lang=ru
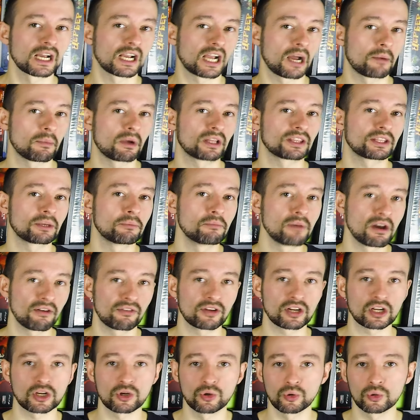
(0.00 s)
Команда
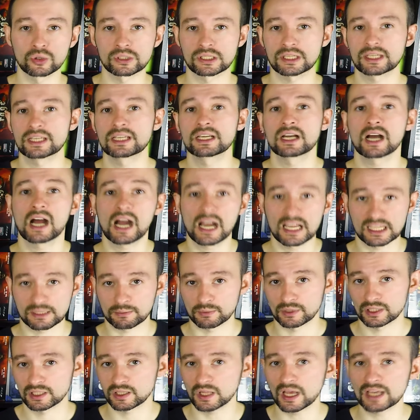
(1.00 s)
Maverick Goose и
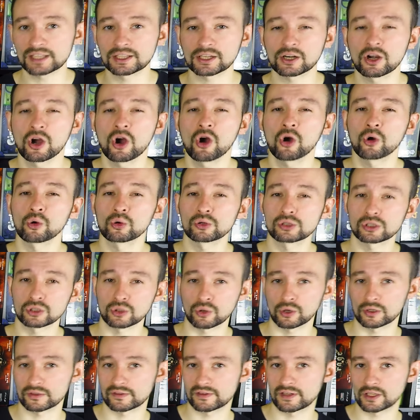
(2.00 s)
Iceman Slider
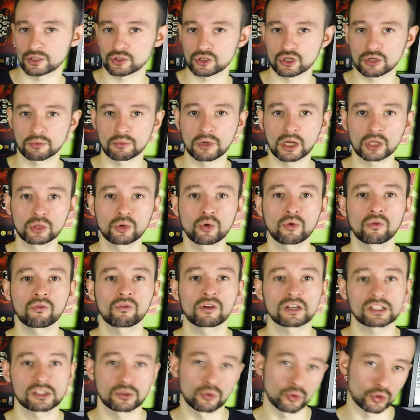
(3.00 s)
устроит в следующем году
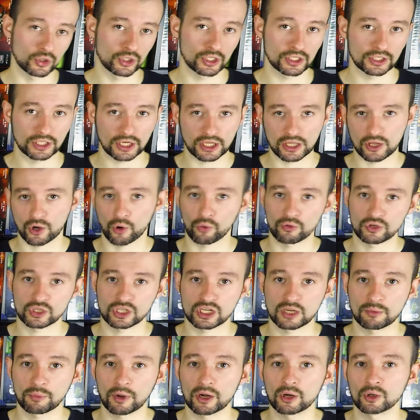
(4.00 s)
воздушные
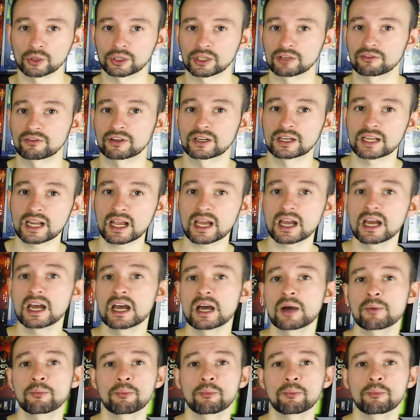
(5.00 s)
тренировочные полеты в игре